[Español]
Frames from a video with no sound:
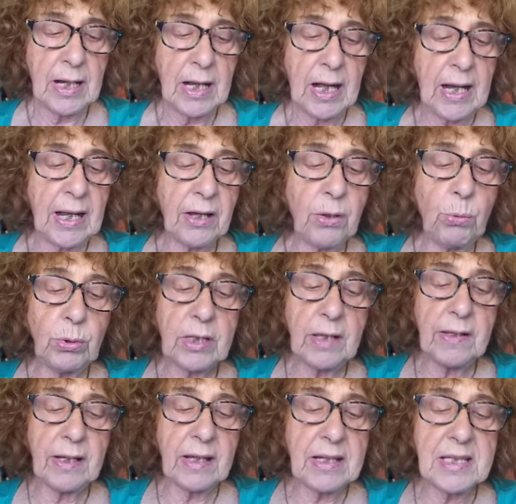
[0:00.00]
a la gruta
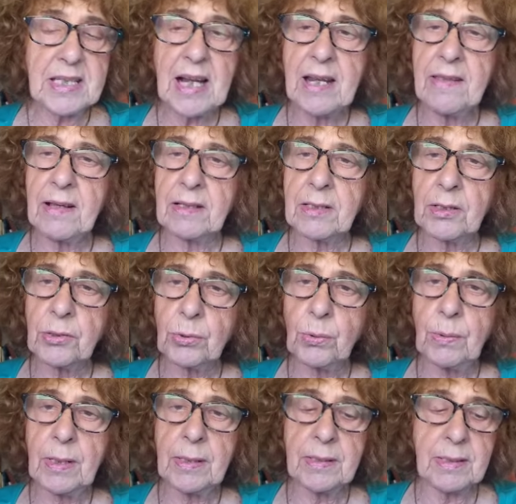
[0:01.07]
de crisálidas
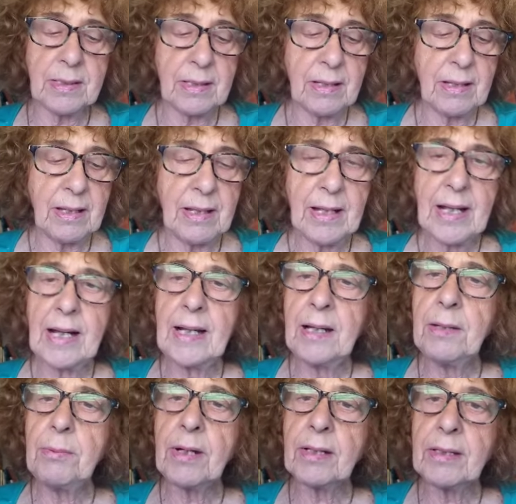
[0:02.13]
azules, a la
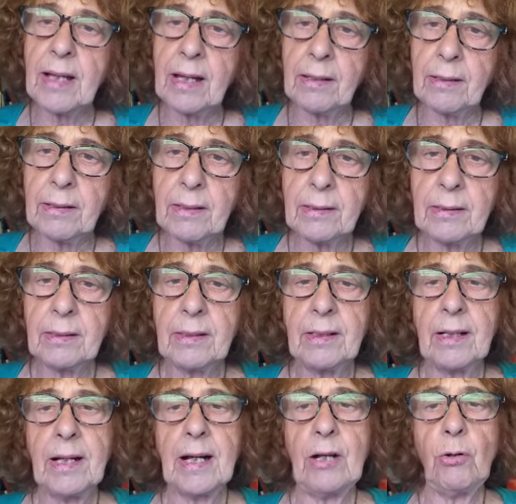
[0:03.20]
libertad,
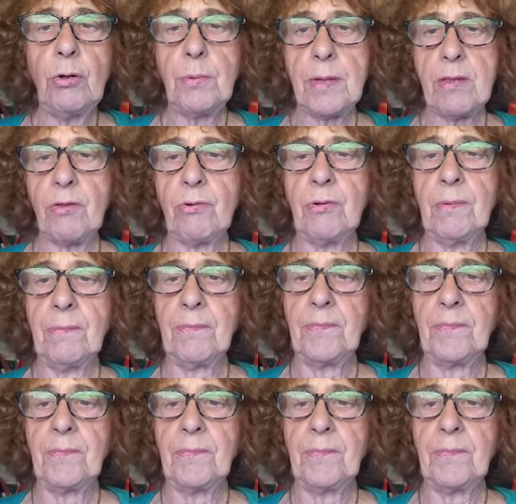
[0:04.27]
al olvido.